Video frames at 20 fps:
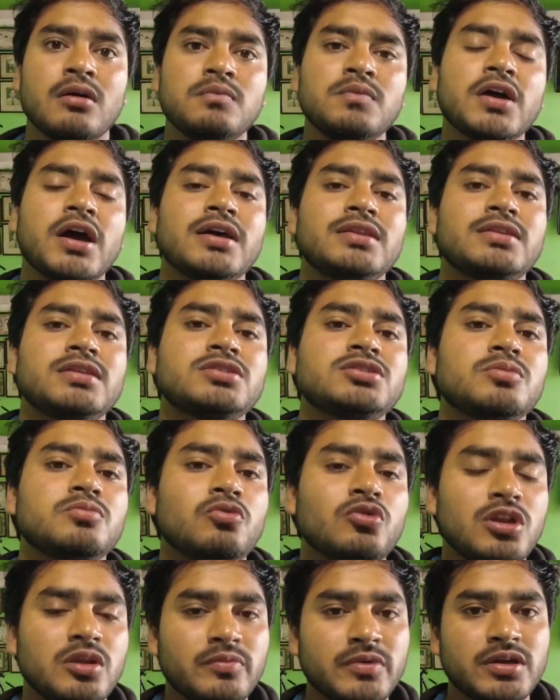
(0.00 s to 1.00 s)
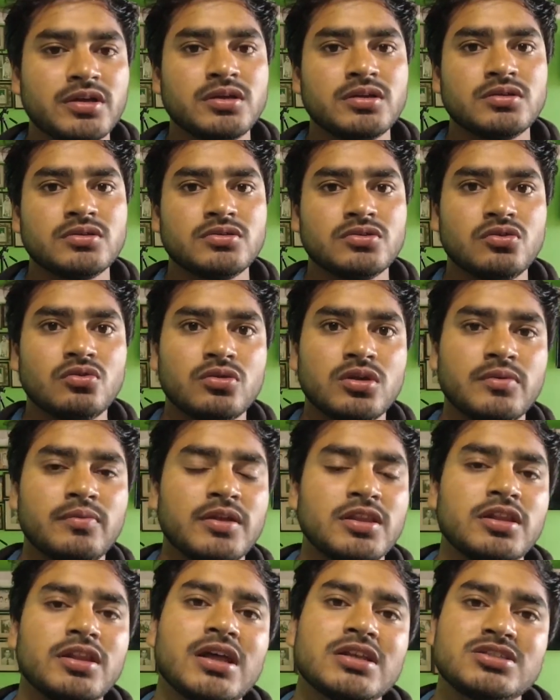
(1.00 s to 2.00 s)
आपदा आई थी चमोली में क्योंकि
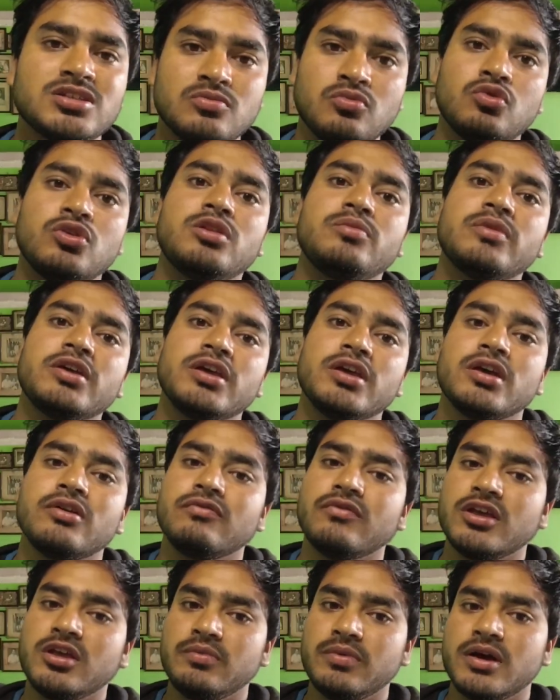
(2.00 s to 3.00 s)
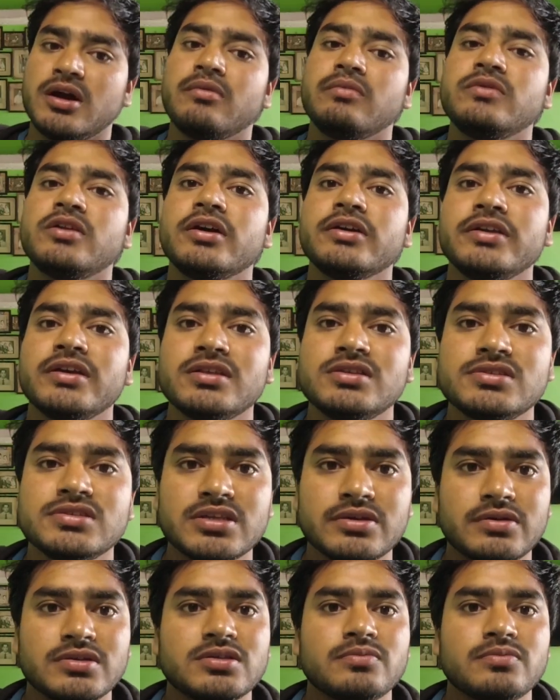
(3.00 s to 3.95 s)
बद्रीनाथ चमोली में ही है वहीं पे आपदा आई है जिसकी